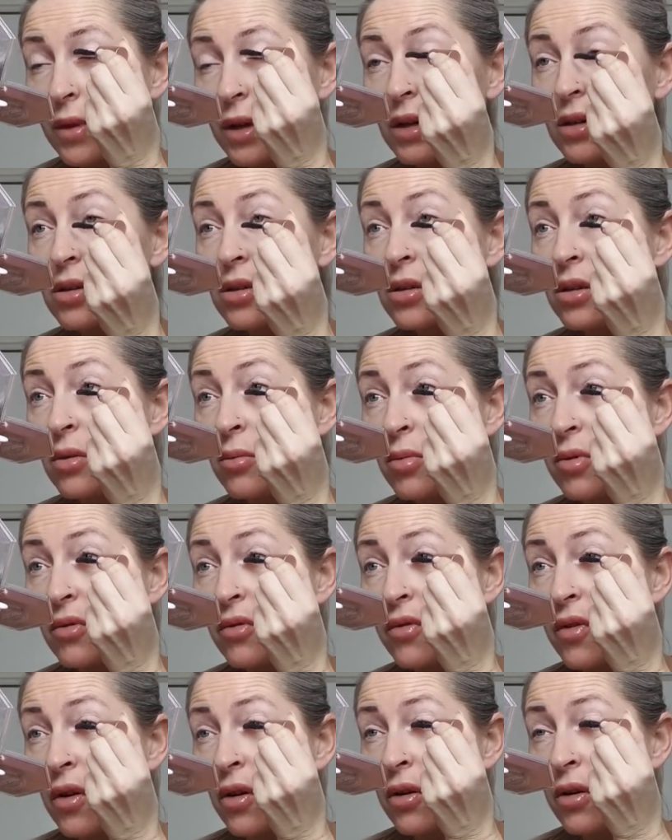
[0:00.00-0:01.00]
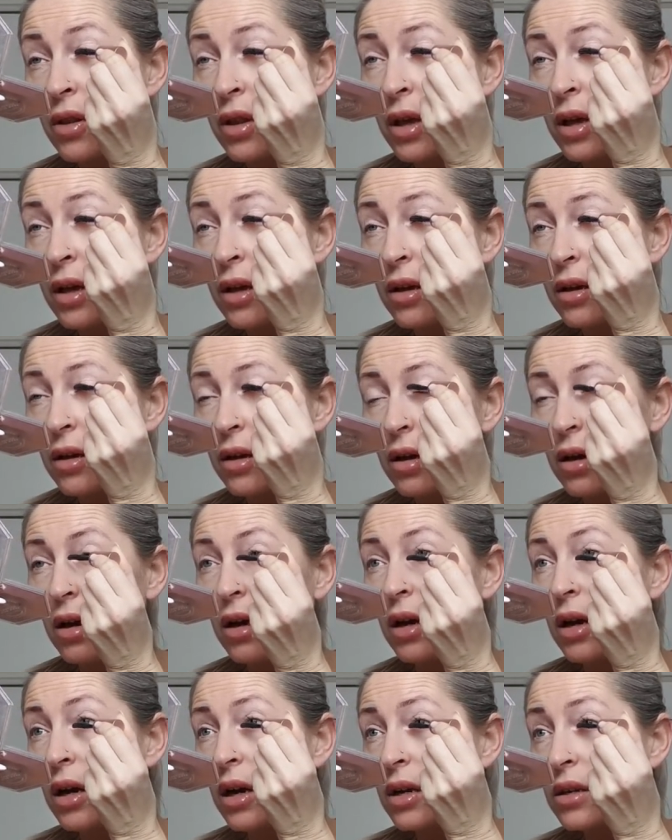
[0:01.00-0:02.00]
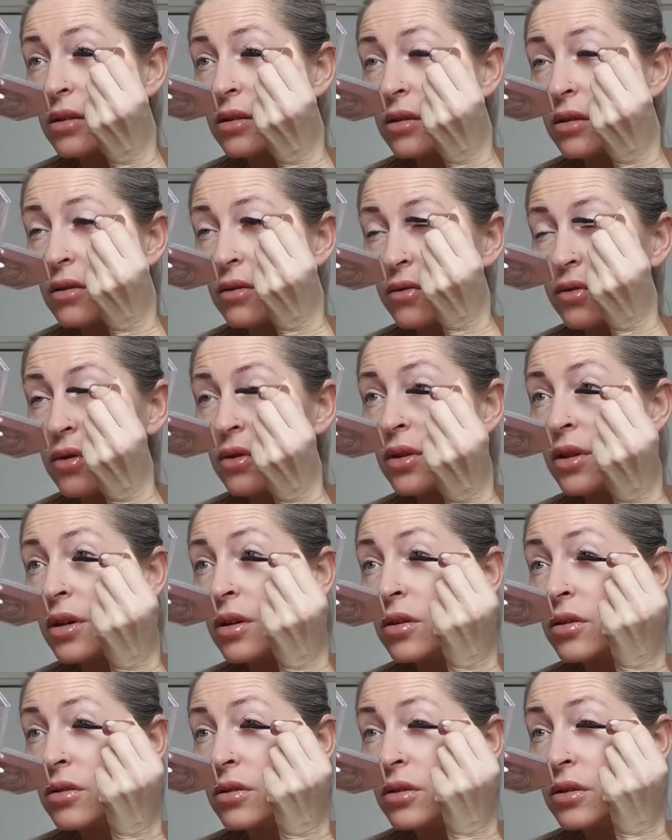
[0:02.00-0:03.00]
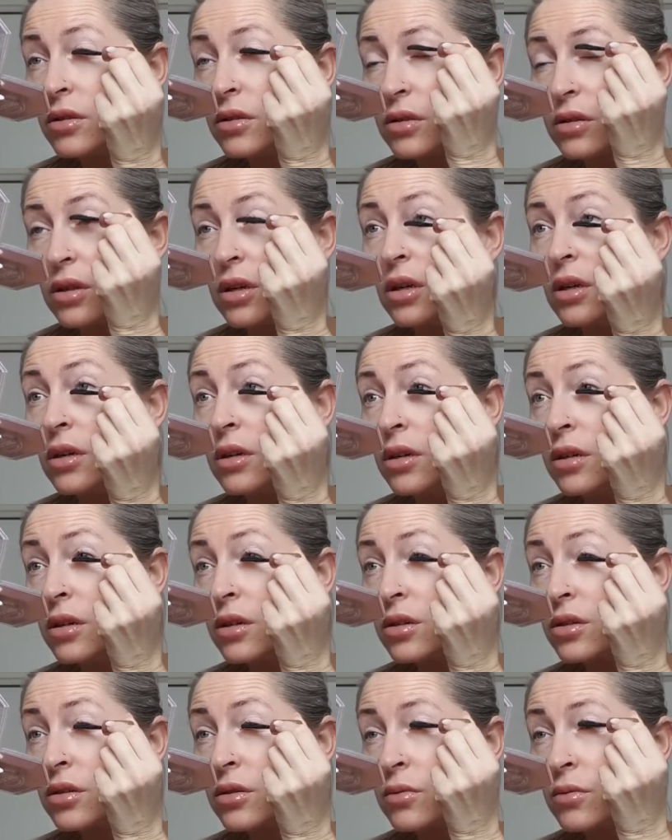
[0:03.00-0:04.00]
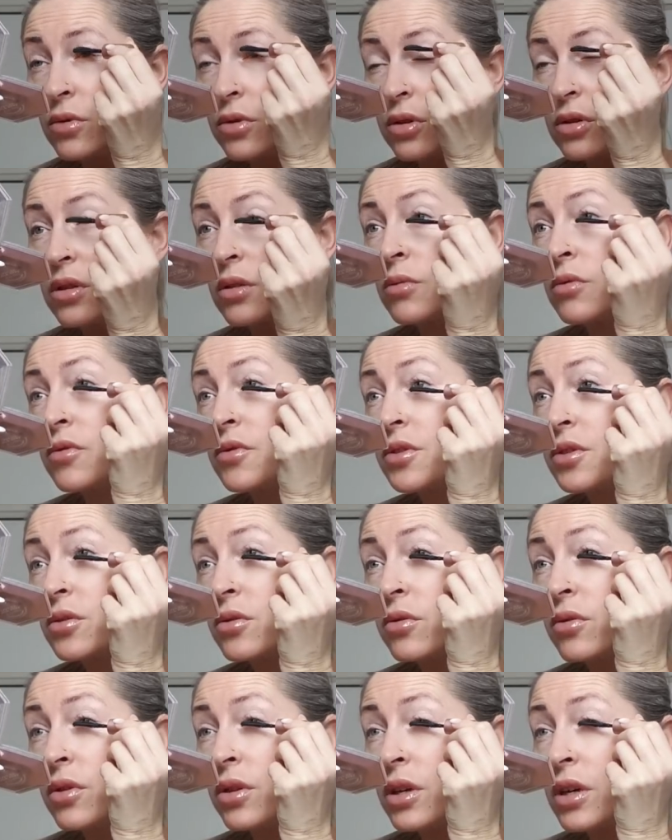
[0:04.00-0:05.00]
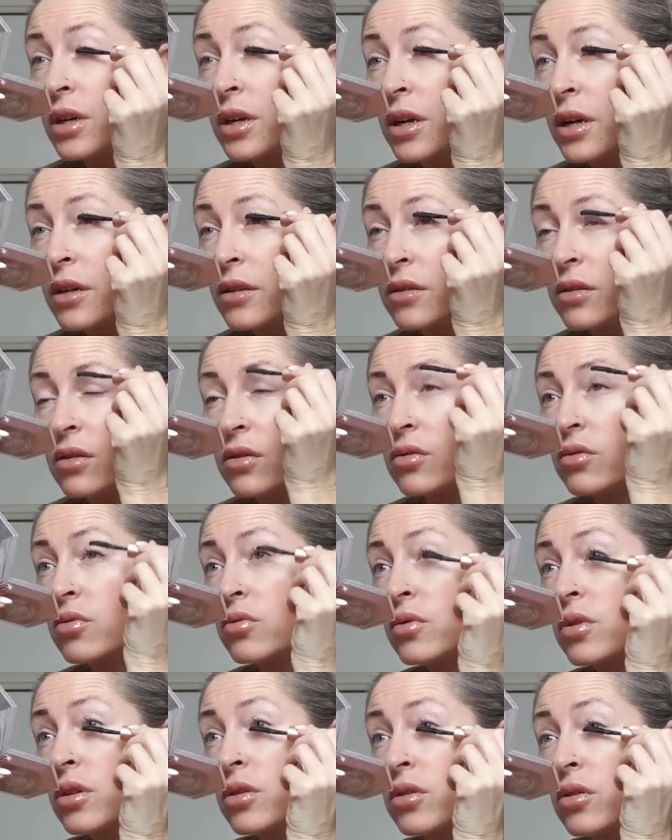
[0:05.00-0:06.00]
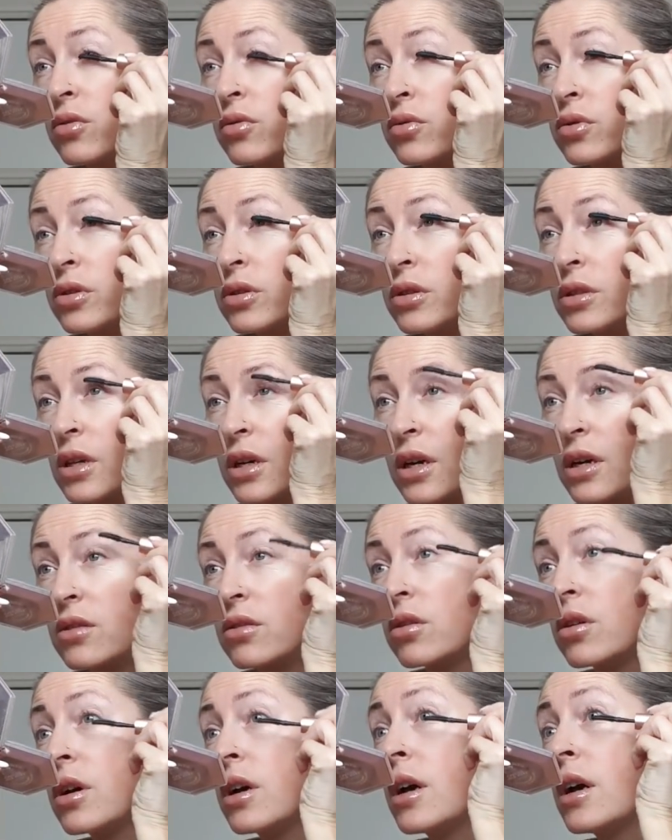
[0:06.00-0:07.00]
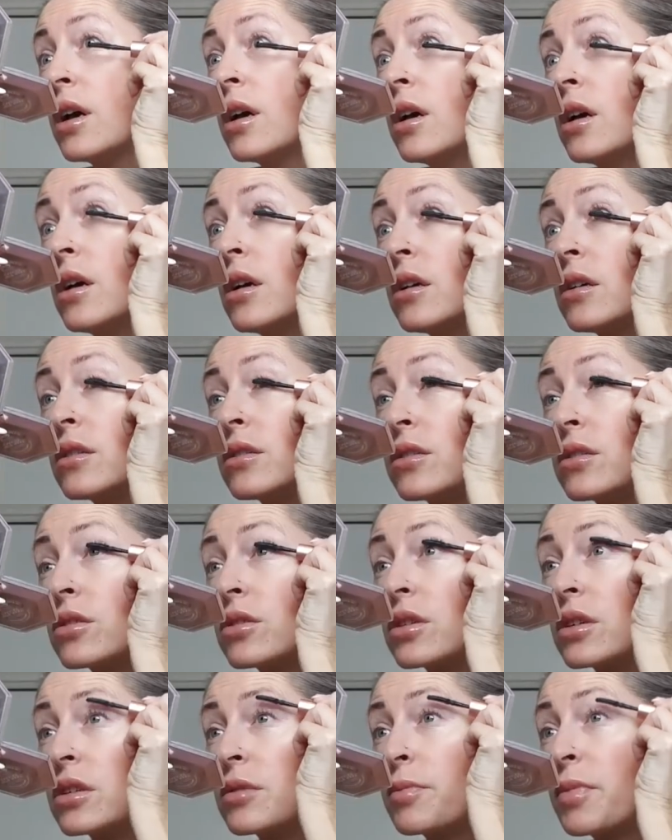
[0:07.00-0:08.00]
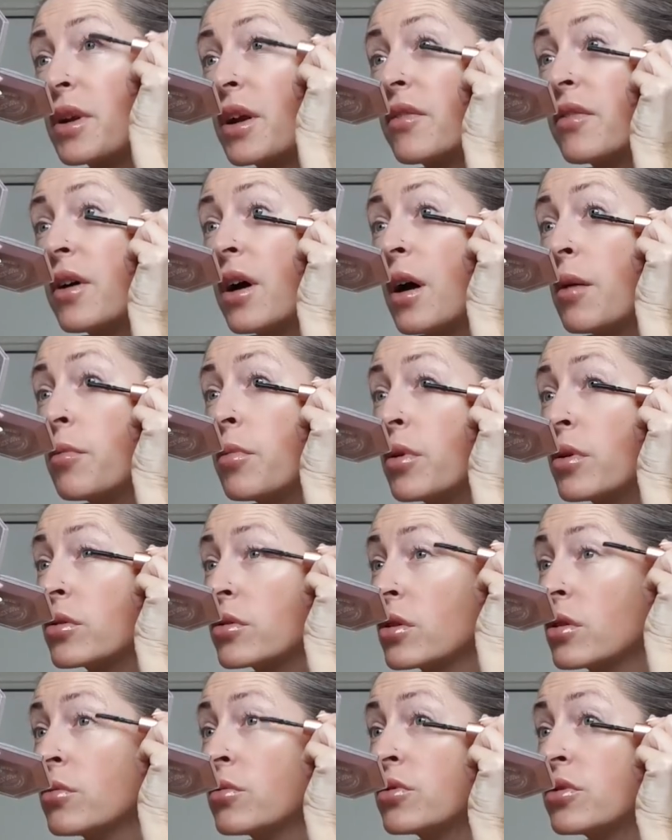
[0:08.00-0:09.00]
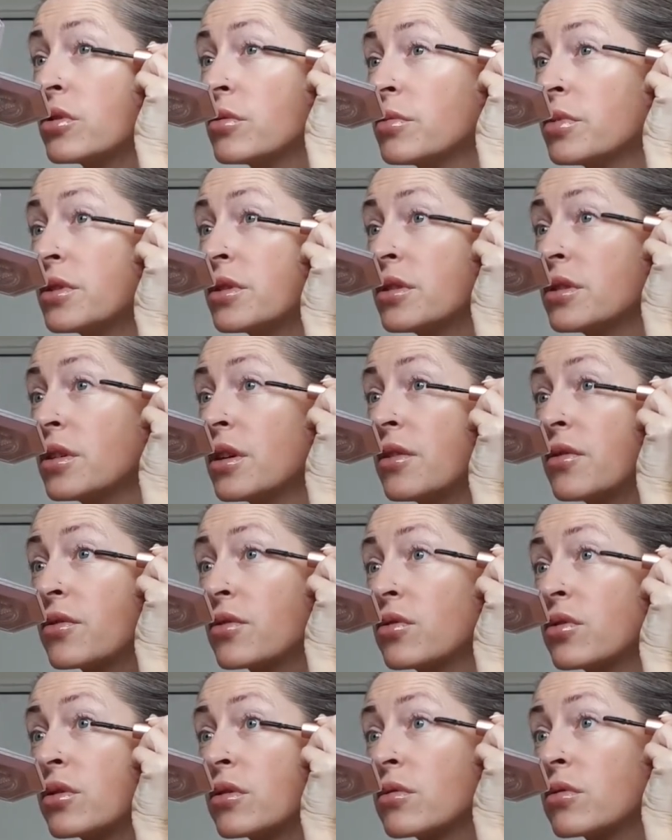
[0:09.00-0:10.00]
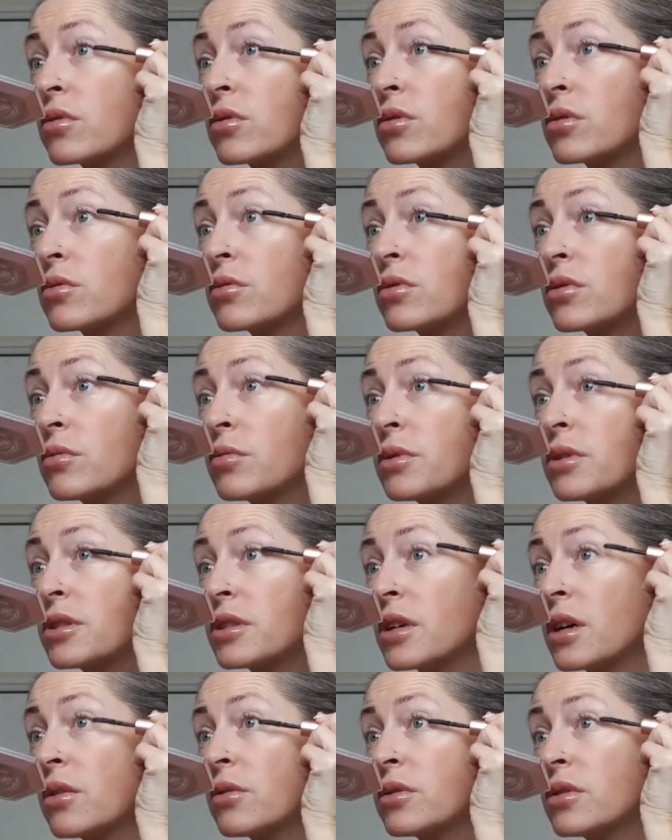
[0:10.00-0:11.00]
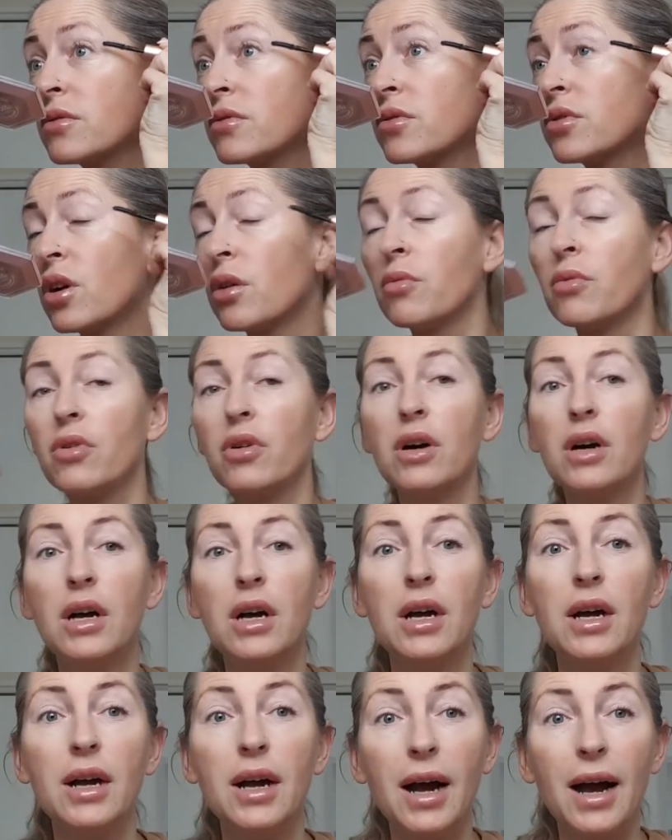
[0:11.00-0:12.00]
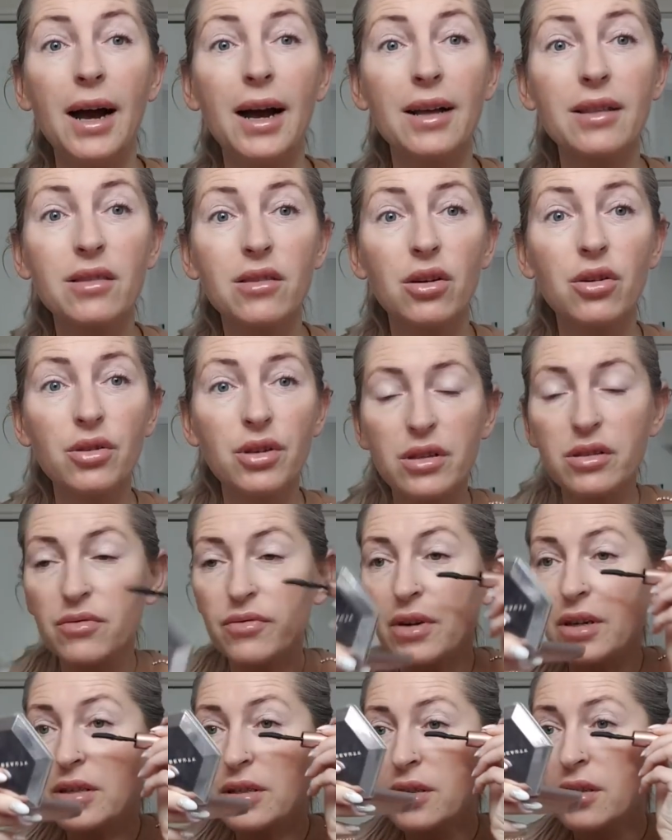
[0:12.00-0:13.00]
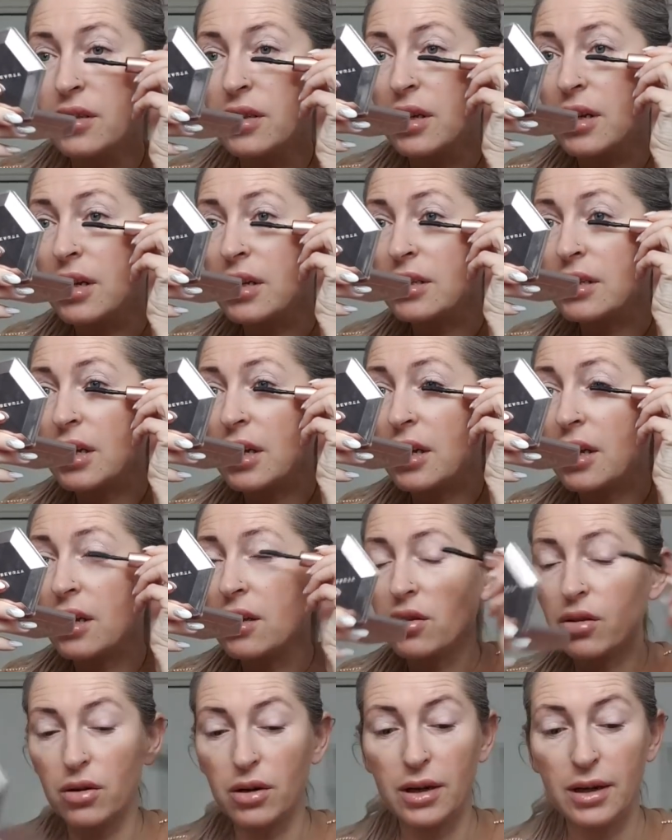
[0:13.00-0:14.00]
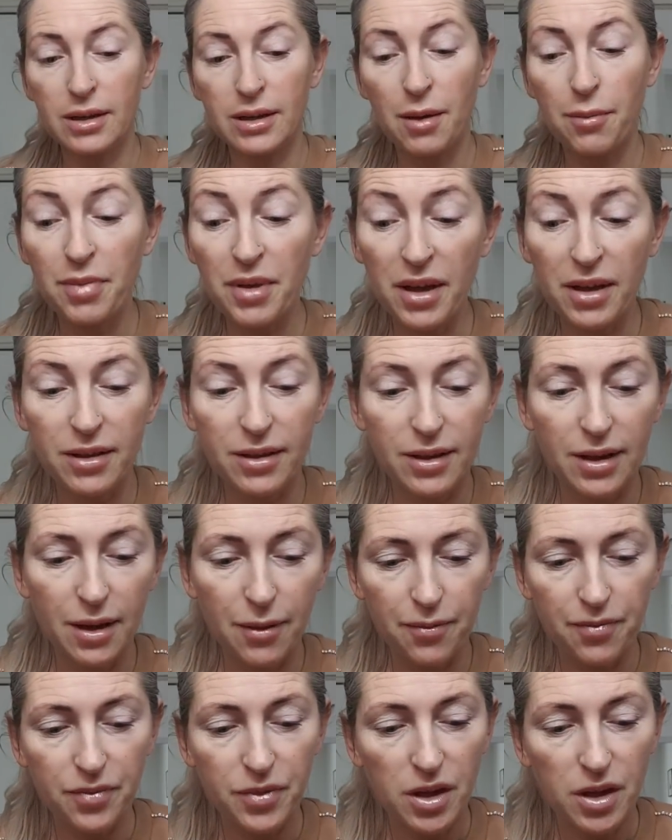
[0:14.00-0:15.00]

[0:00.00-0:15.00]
Także niby wolne, a z tego wolnego nic. Jeszcze muszę zamówić kuriera, tylko tutaj to już jest taka trochę cięższa sprawa, bo to musi być dzień, w którym ktoś musi być cały dzień w domu. A to jest właśnie teraz takie trochę napięte.